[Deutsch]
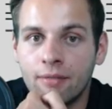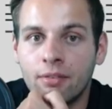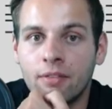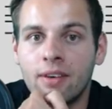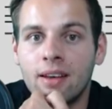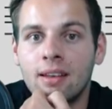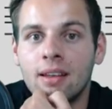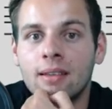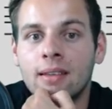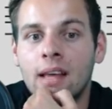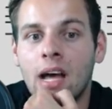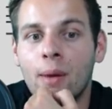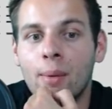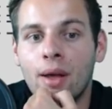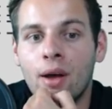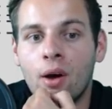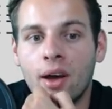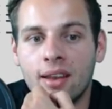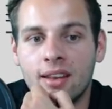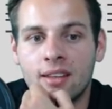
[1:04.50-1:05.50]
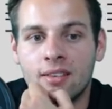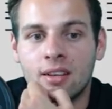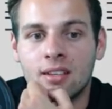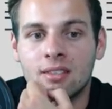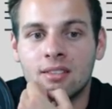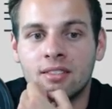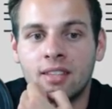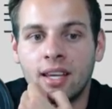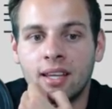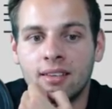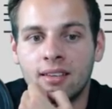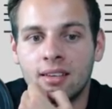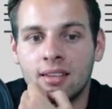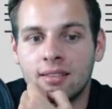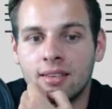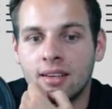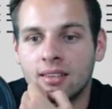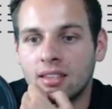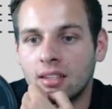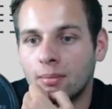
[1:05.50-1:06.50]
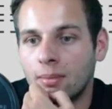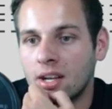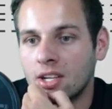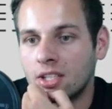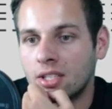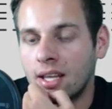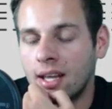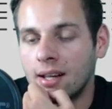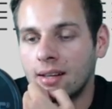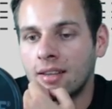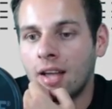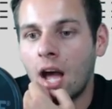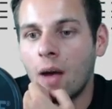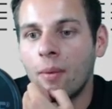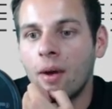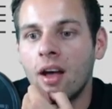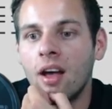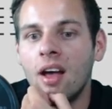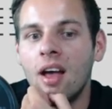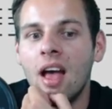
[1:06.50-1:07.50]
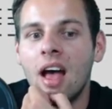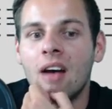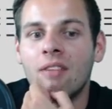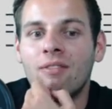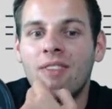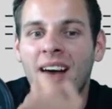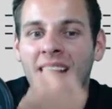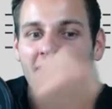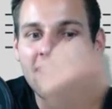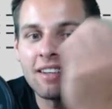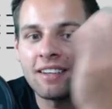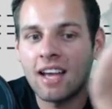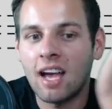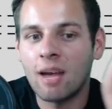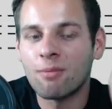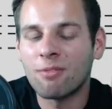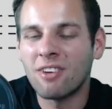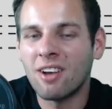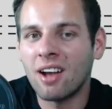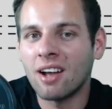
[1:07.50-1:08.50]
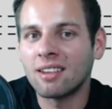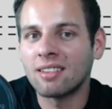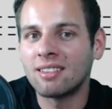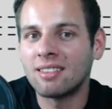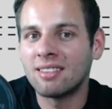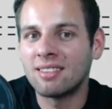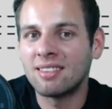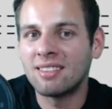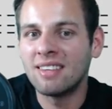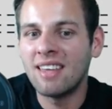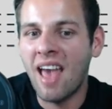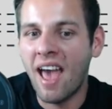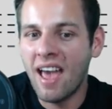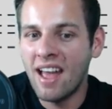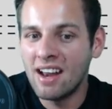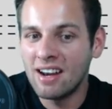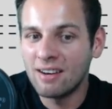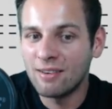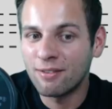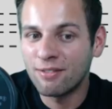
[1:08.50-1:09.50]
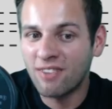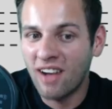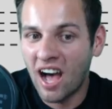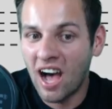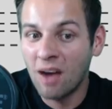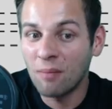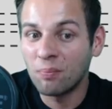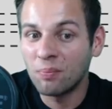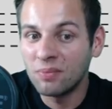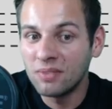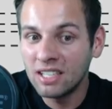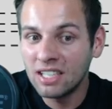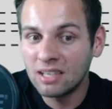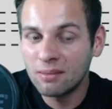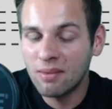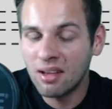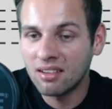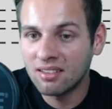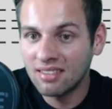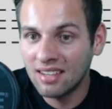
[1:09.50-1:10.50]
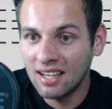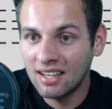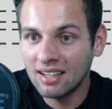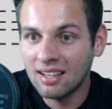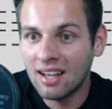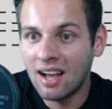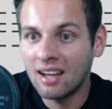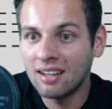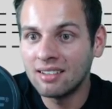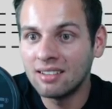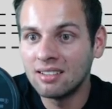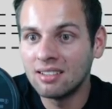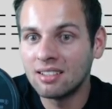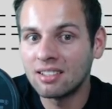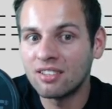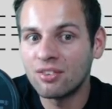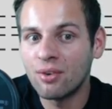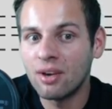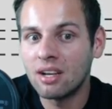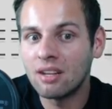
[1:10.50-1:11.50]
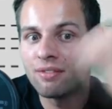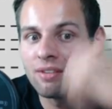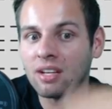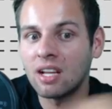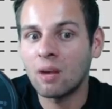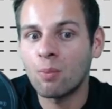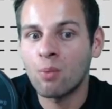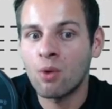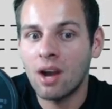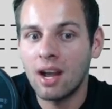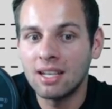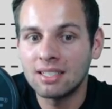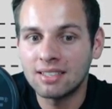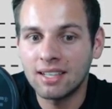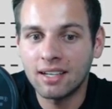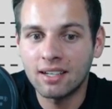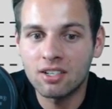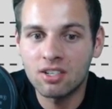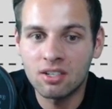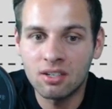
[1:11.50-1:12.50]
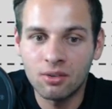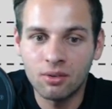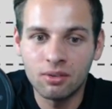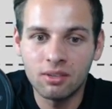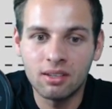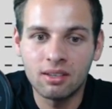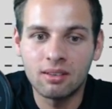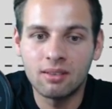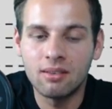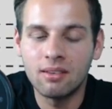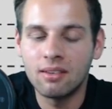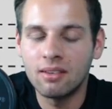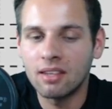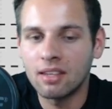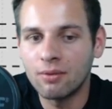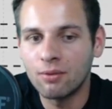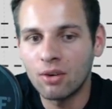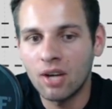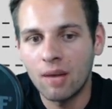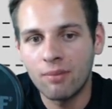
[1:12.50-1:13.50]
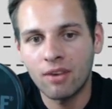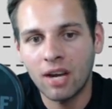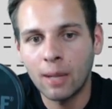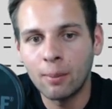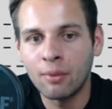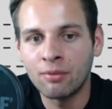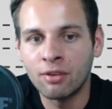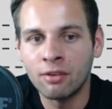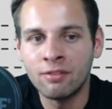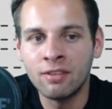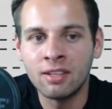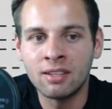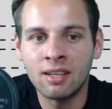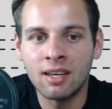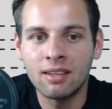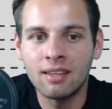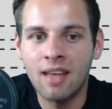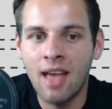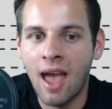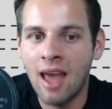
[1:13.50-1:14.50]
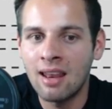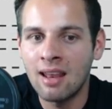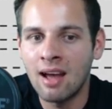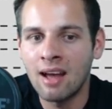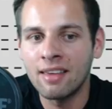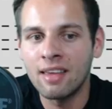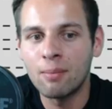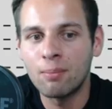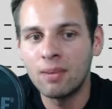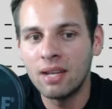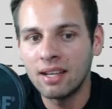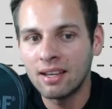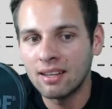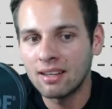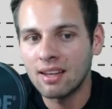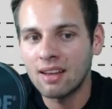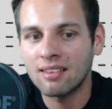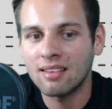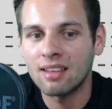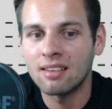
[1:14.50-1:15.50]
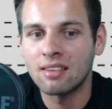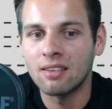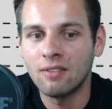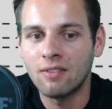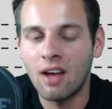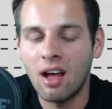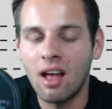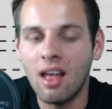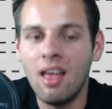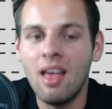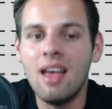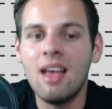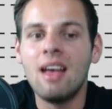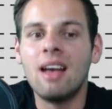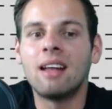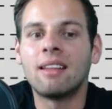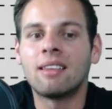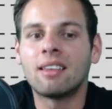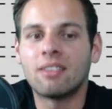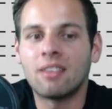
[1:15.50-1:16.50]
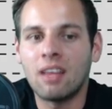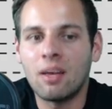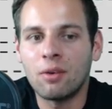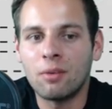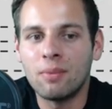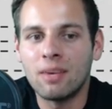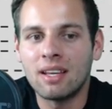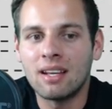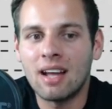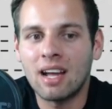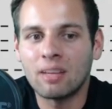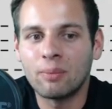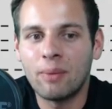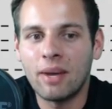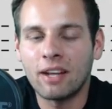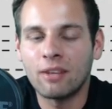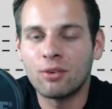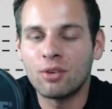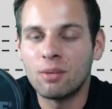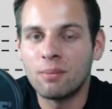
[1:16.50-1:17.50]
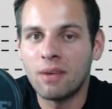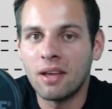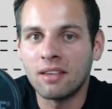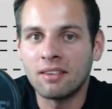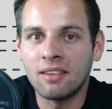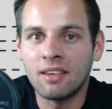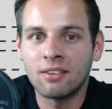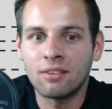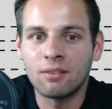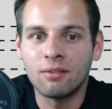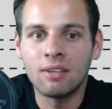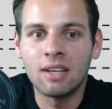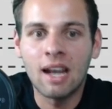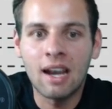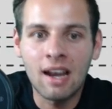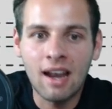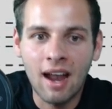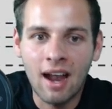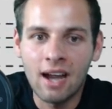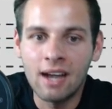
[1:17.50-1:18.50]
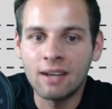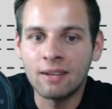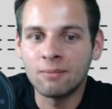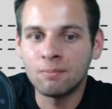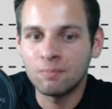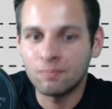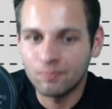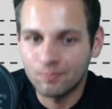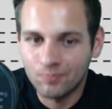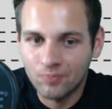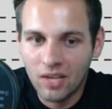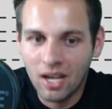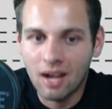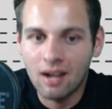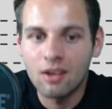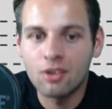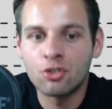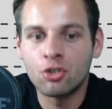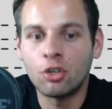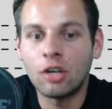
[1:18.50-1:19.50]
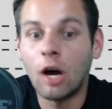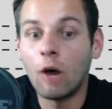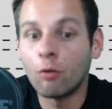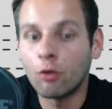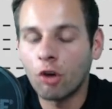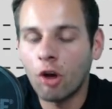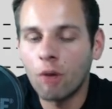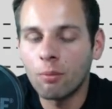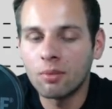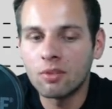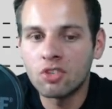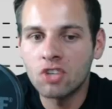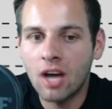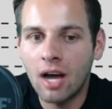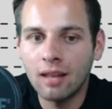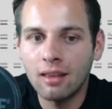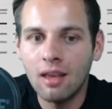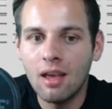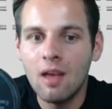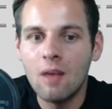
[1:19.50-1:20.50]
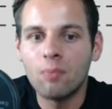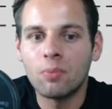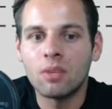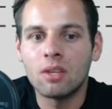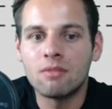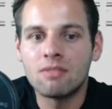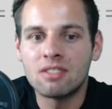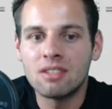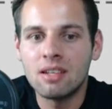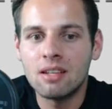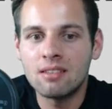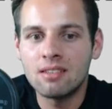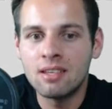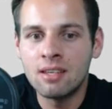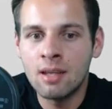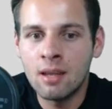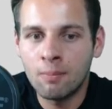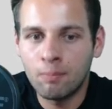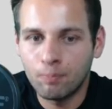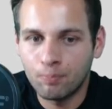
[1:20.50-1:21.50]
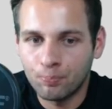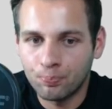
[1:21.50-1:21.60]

verwendet habe, auch Ende 2016 das erste Mal erstellt habe, weil ich einfach die hellen Farben nicht mehr sehen kann. Ich trade viel nach Price Action und ich wurde einfach immer verwirrter, je heller, je blinkender das Ganze war. Deswegen habe ich mir gedacht, back to the basics und wieder einen alten ja, schön aufgeräumten Chart. Und wir sind jetzt hier